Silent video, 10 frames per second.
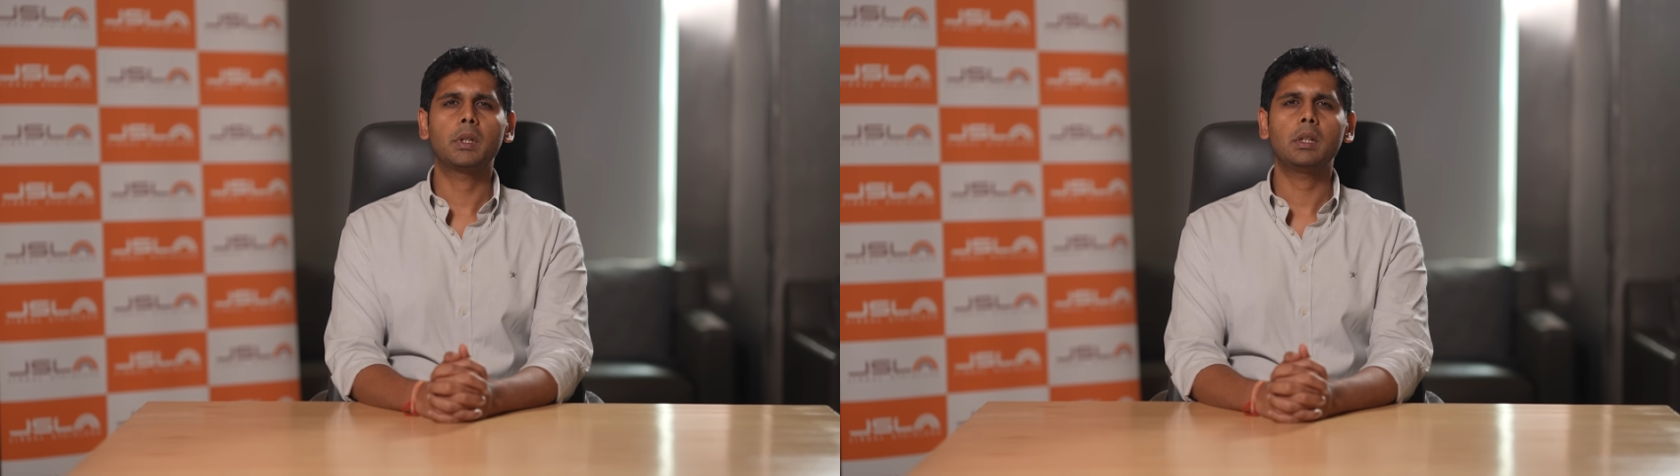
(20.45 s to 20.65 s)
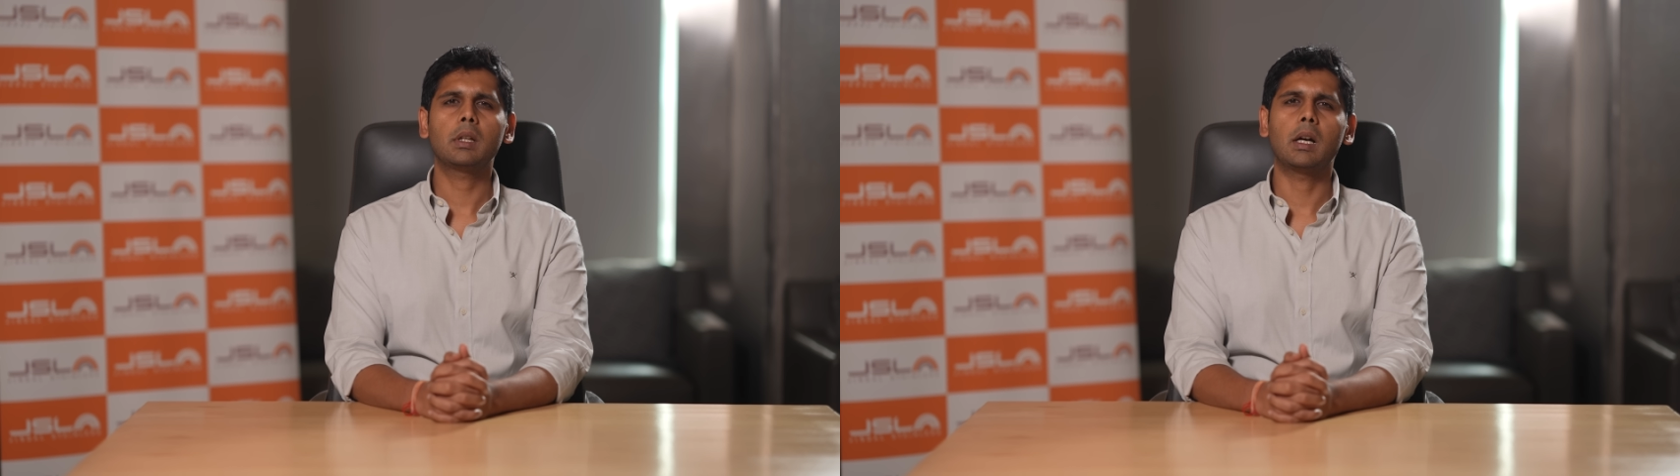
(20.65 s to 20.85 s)

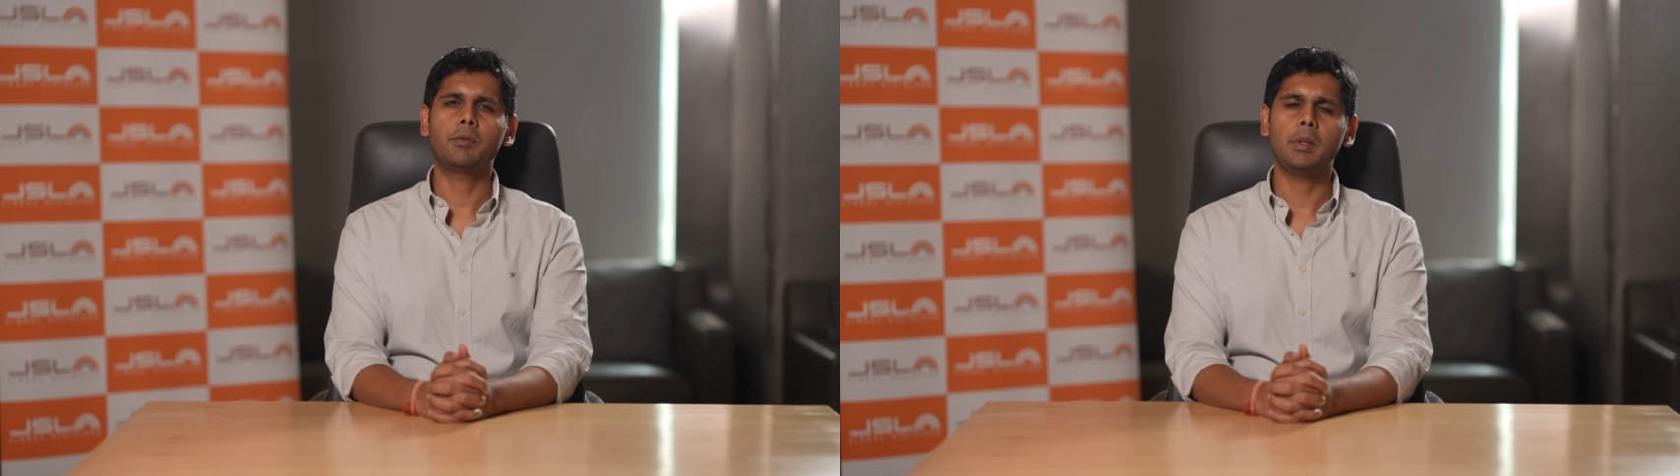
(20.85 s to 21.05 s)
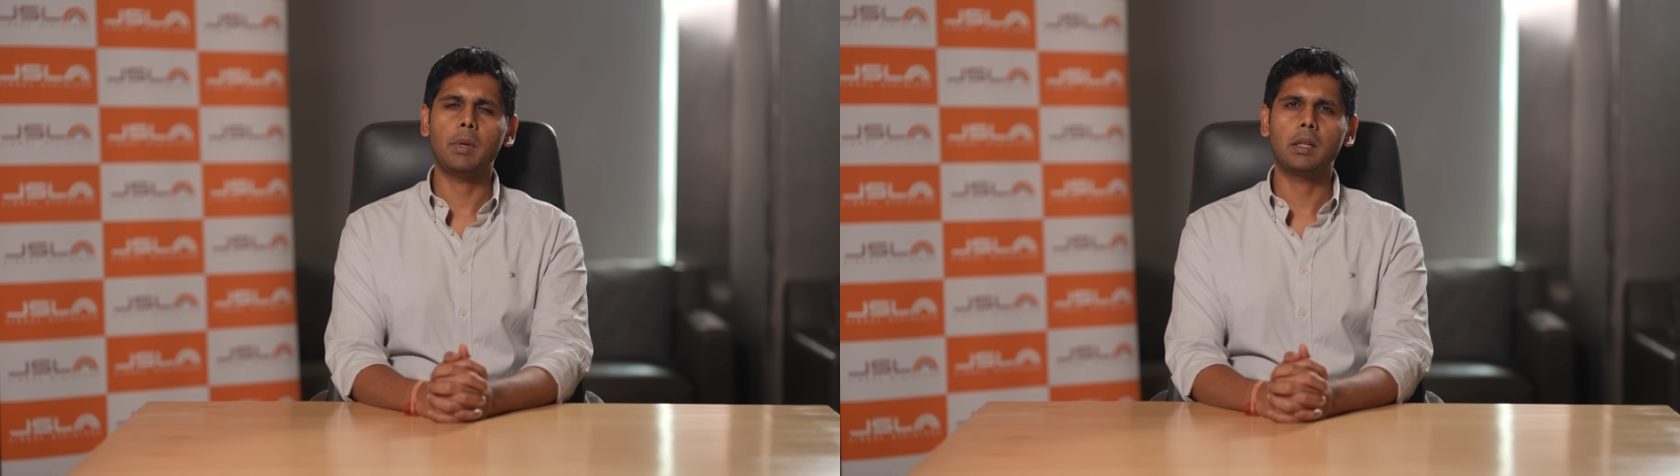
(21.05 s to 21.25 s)
पर
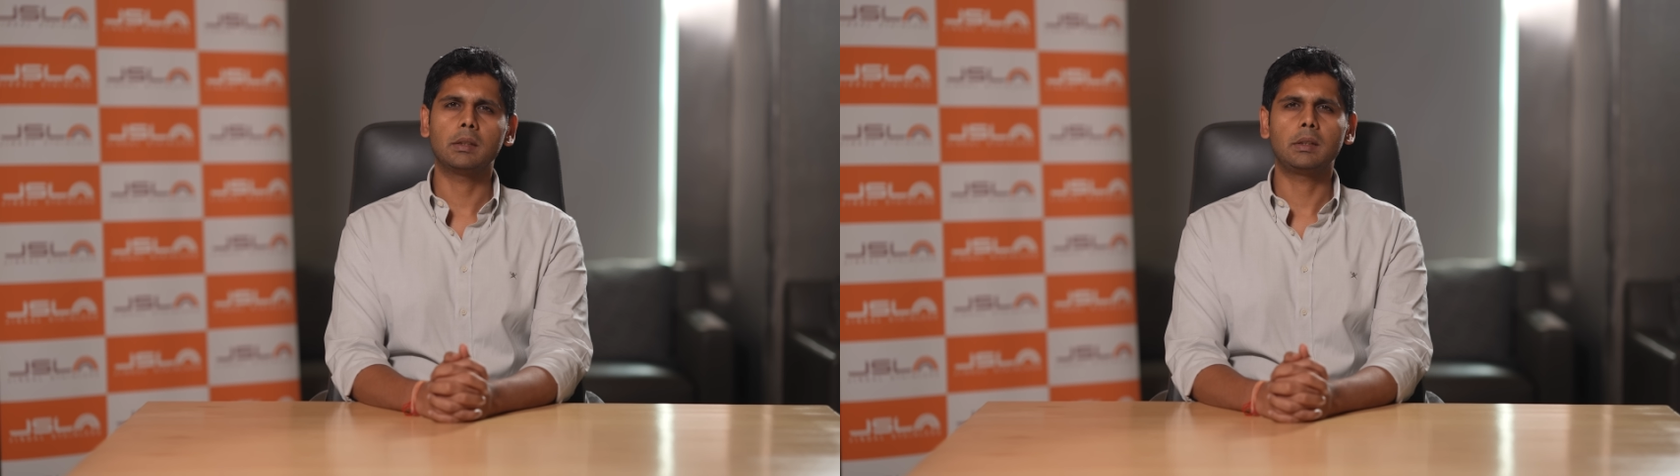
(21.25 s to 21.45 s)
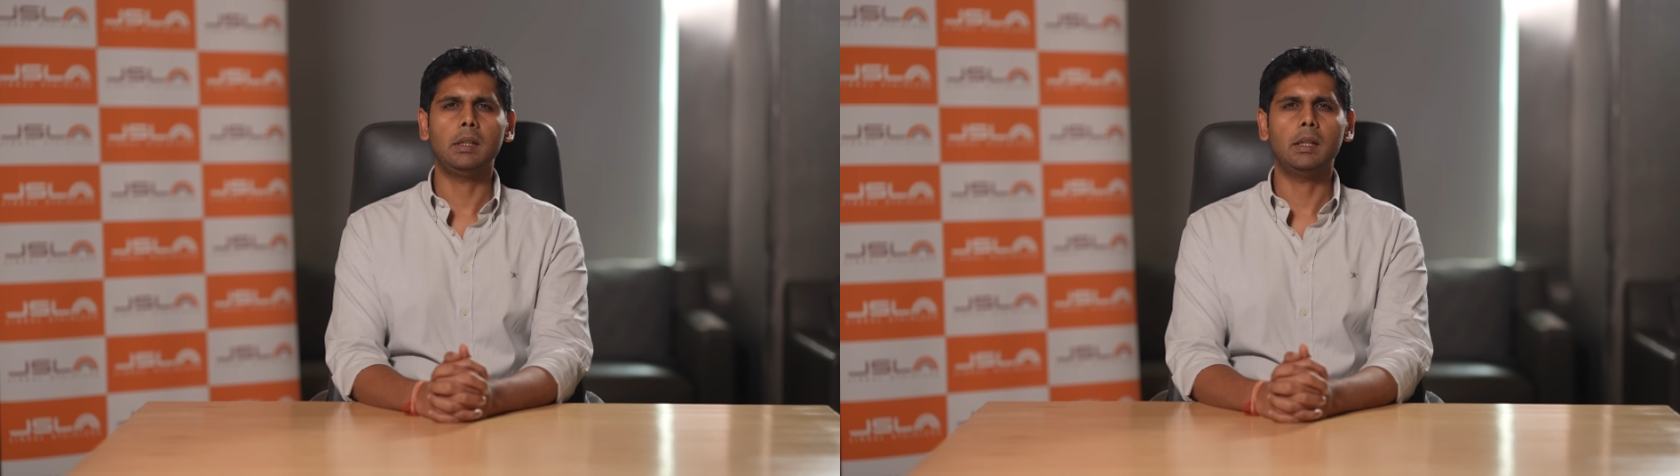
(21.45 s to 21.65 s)
काफ़ी
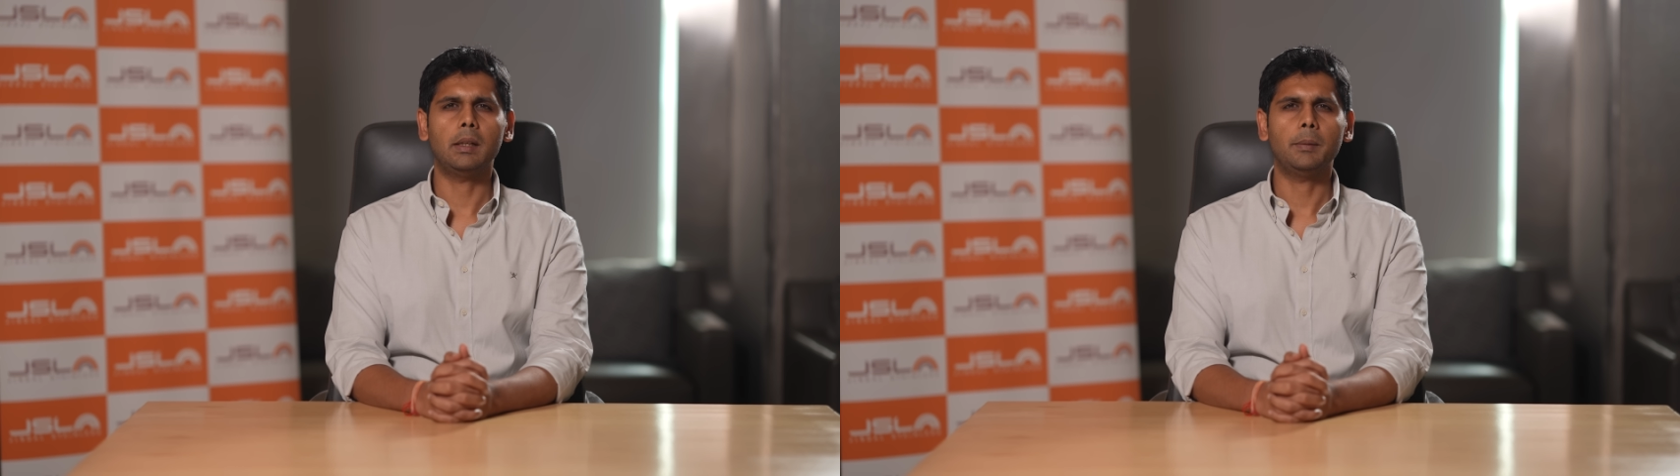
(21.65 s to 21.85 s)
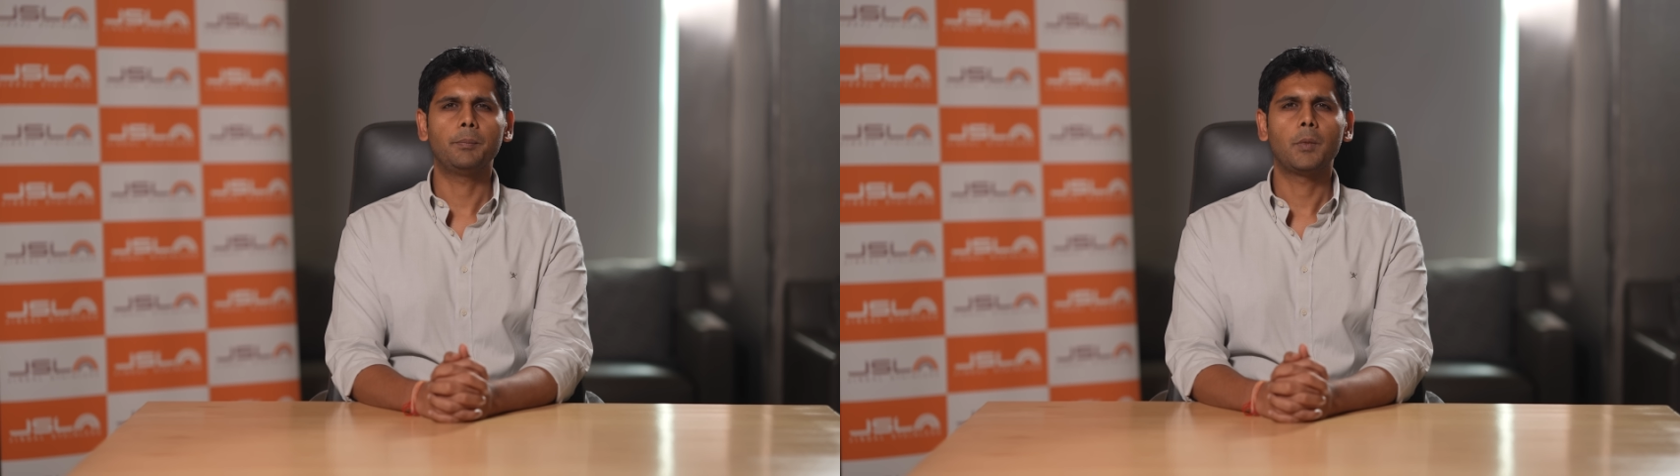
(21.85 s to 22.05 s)
मेहनत की है